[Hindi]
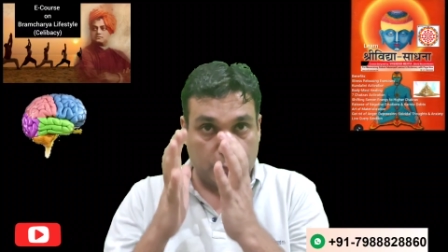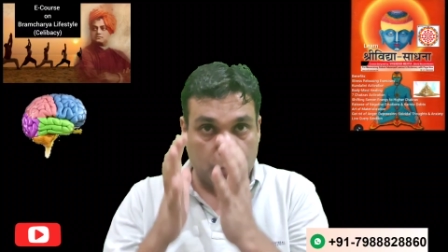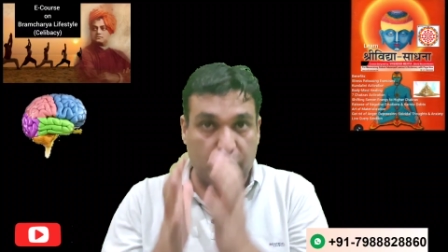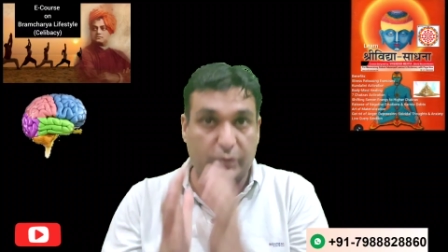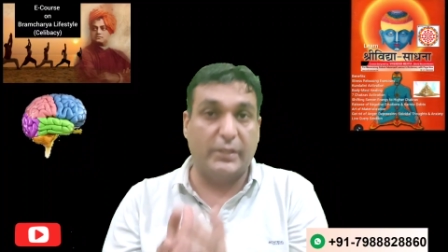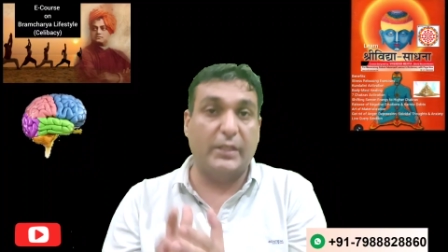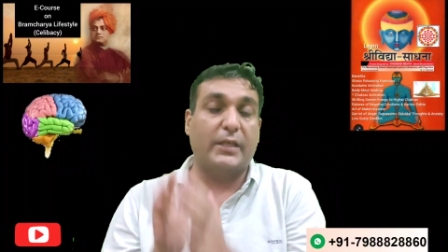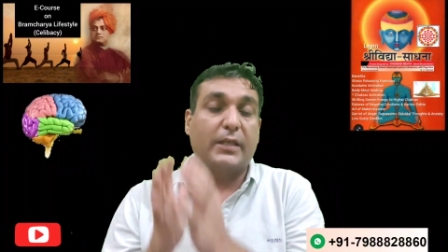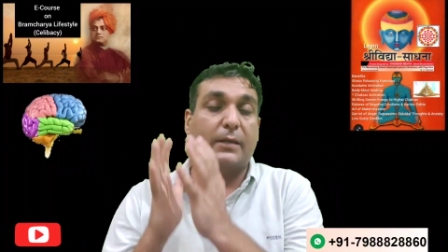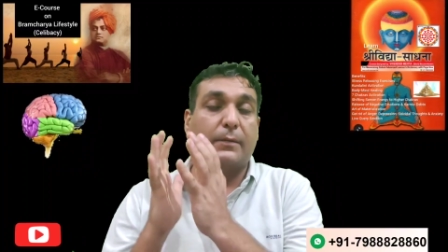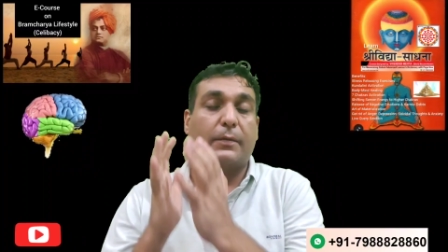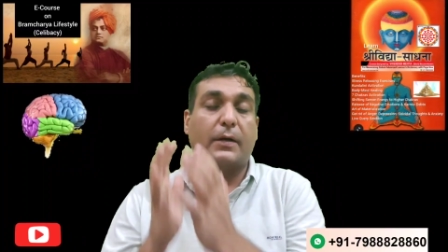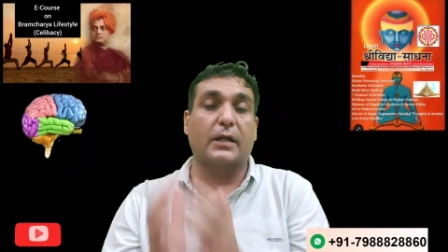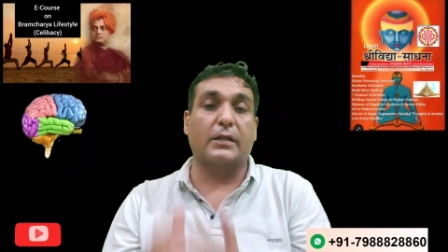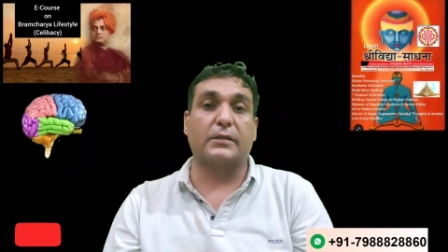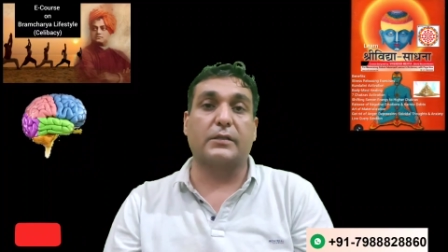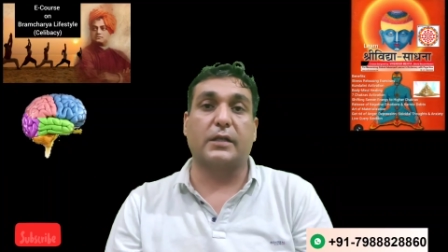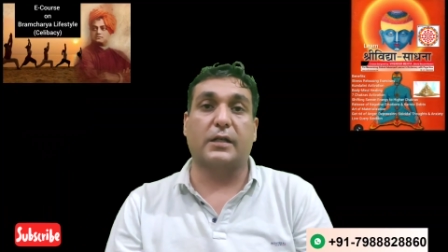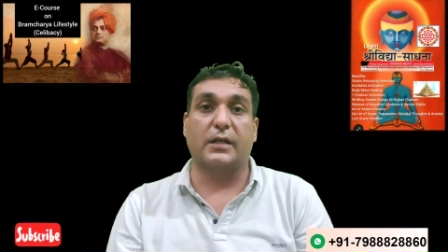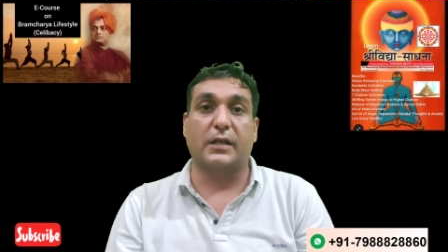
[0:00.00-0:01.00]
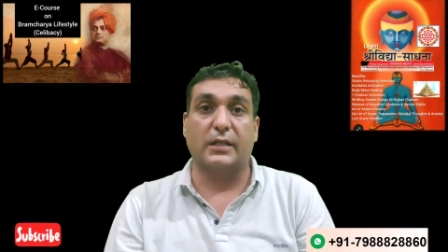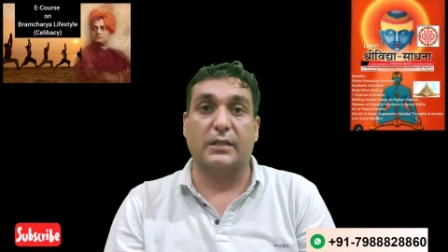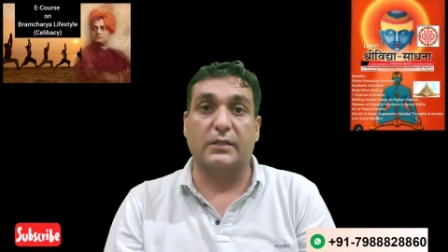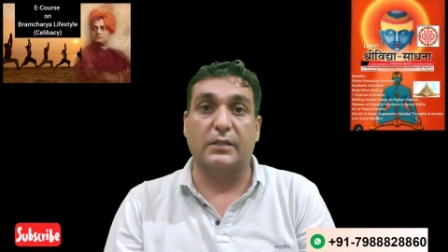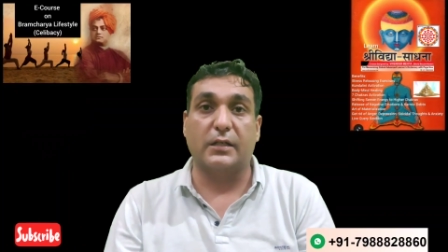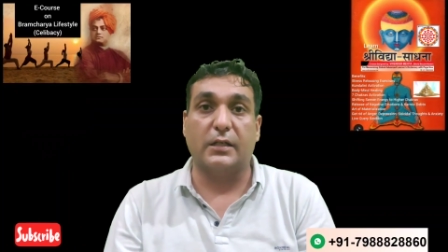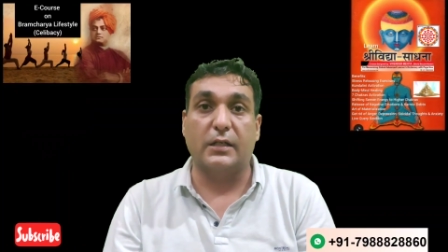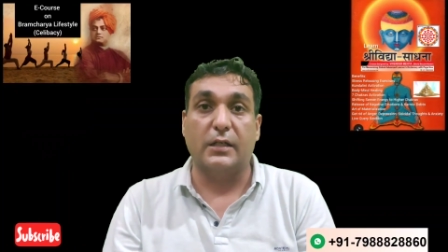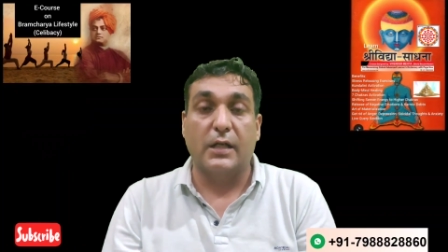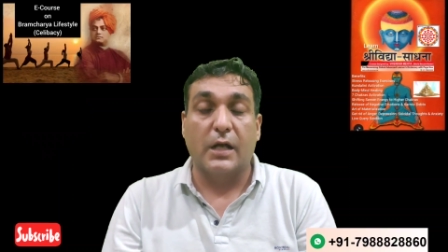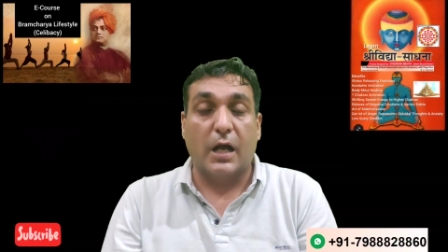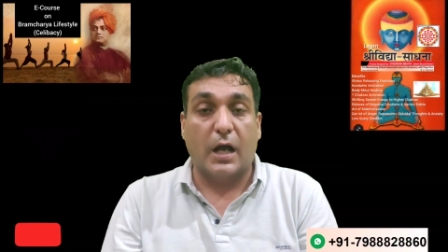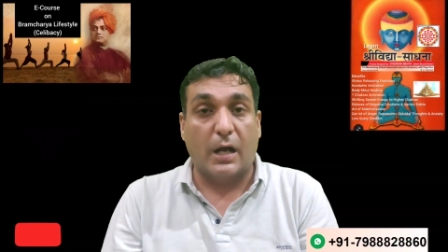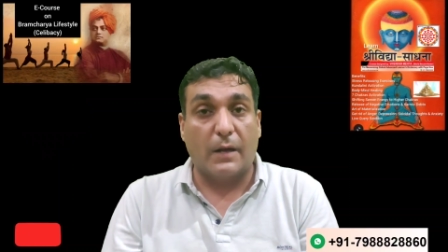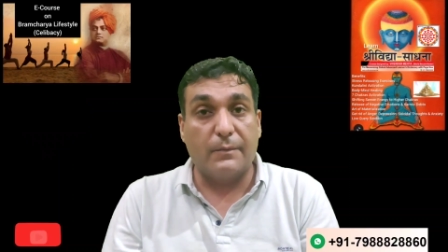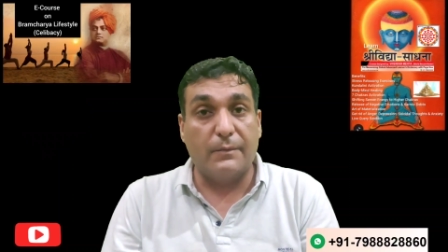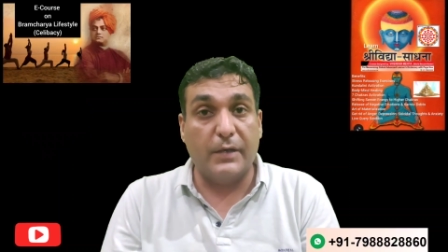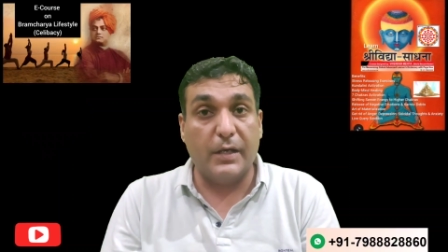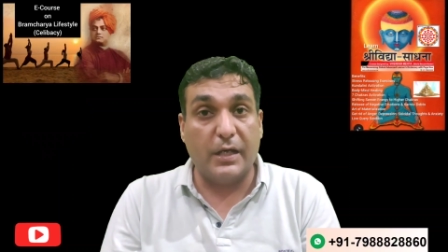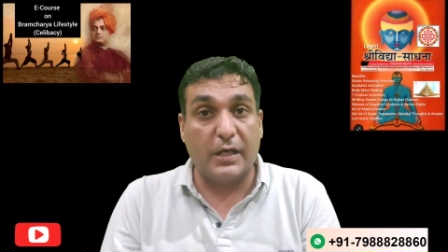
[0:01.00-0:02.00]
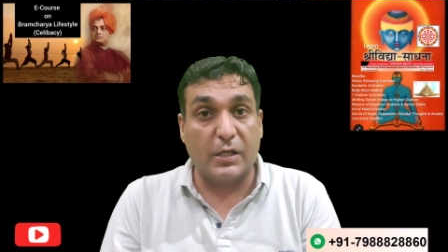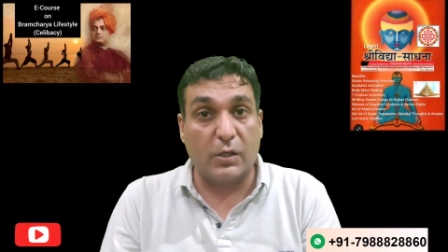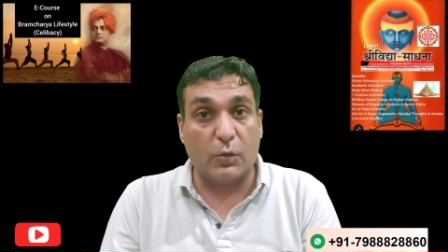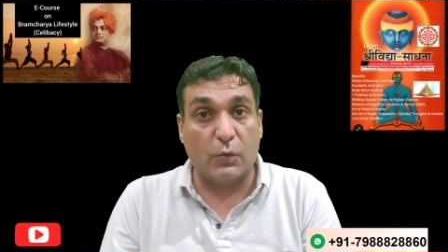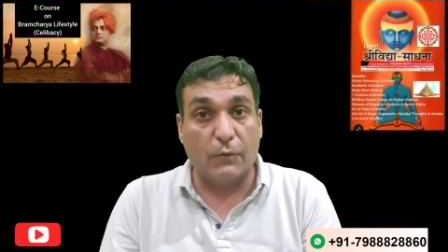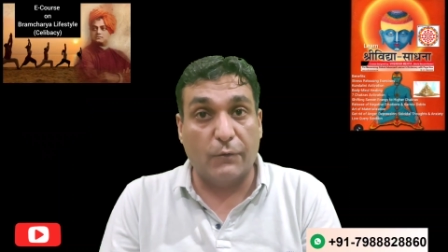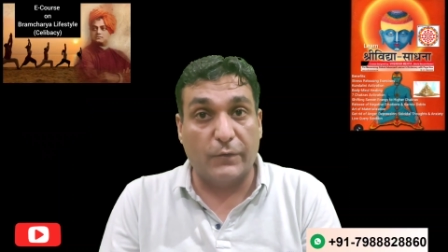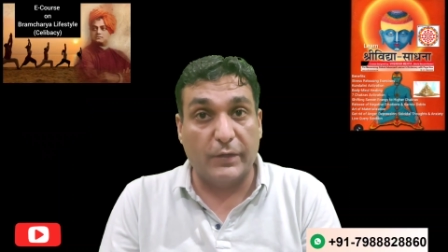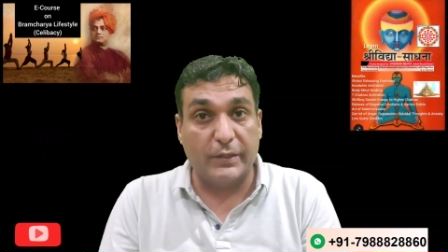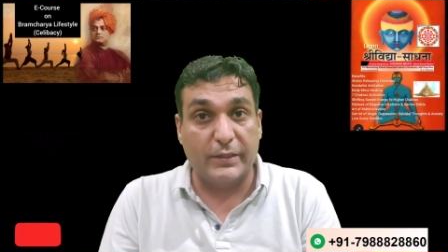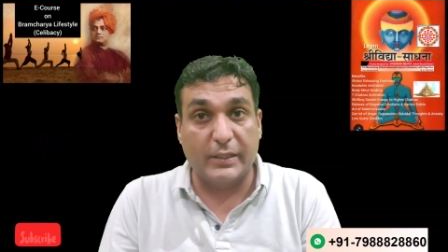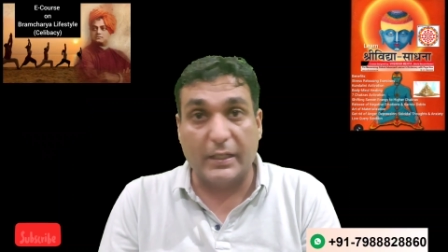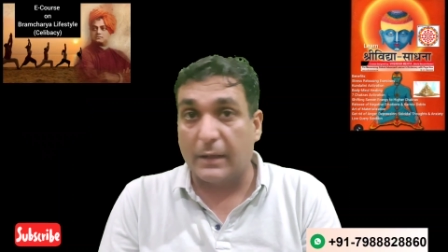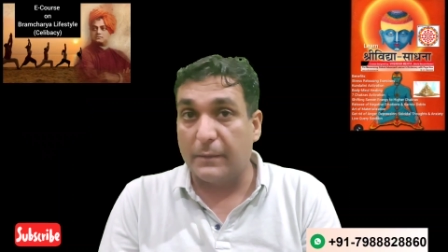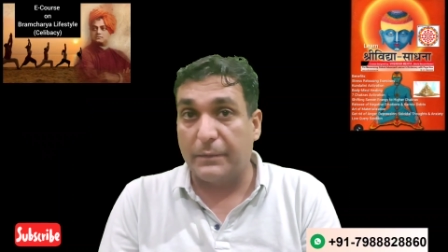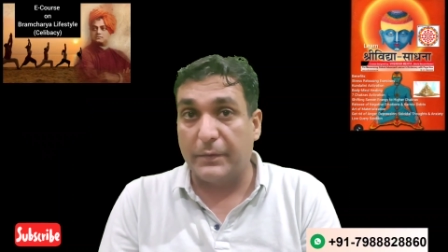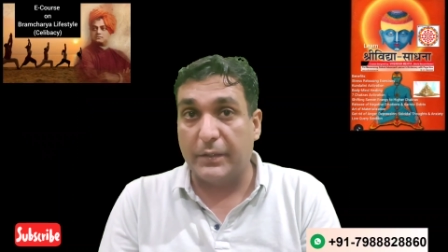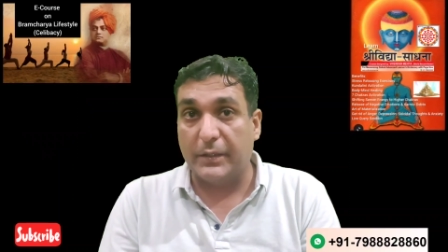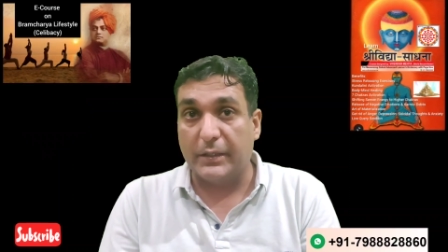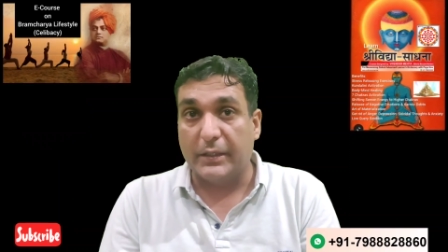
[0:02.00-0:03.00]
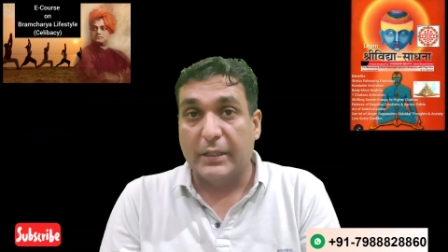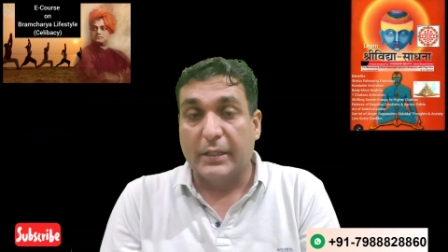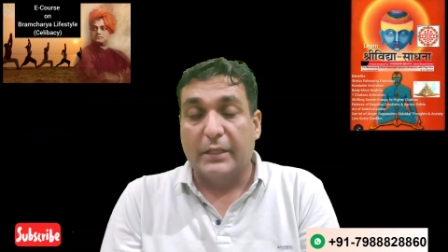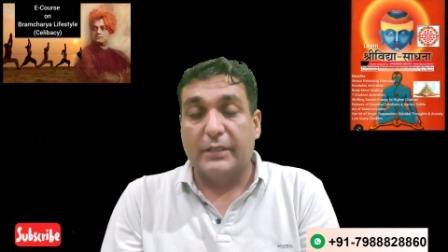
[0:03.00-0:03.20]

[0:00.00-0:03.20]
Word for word: बुद्धि की बात कर रहा था अब मैं आ रहा हूं विद्या पे